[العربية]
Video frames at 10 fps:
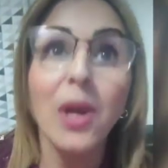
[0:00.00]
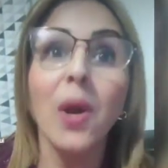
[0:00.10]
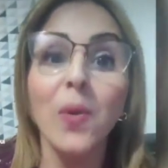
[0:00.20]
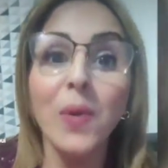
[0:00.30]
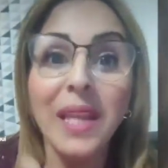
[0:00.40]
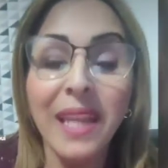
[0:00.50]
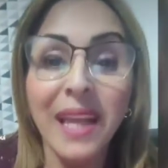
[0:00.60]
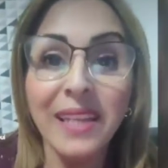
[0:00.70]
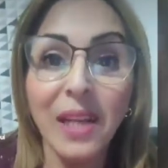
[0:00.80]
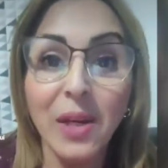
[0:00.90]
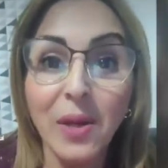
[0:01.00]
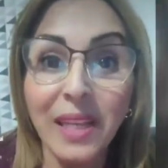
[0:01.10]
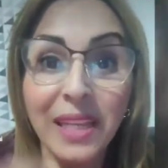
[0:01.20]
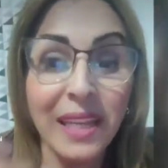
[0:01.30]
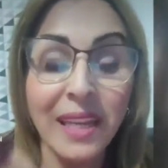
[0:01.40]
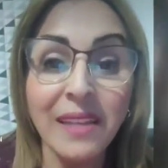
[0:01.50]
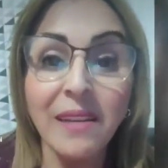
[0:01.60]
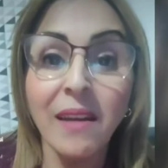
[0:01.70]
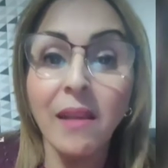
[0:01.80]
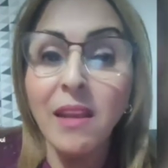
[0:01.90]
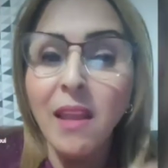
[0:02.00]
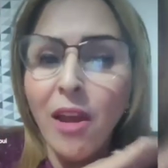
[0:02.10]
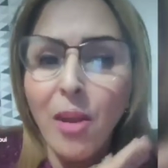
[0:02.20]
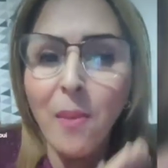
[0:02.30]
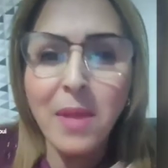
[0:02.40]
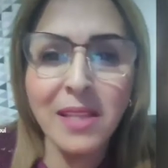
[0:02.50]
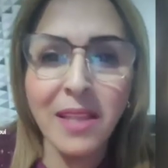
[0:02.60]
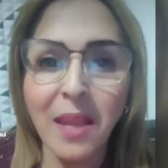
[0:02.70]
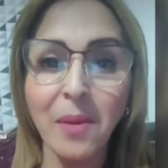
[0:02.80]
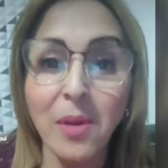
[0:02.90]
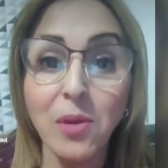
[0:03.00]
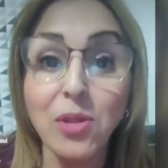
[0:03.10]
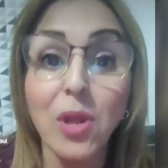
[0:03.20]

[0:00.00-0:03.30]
ولا كيقول لك انا راني الحرام ما تنحملوش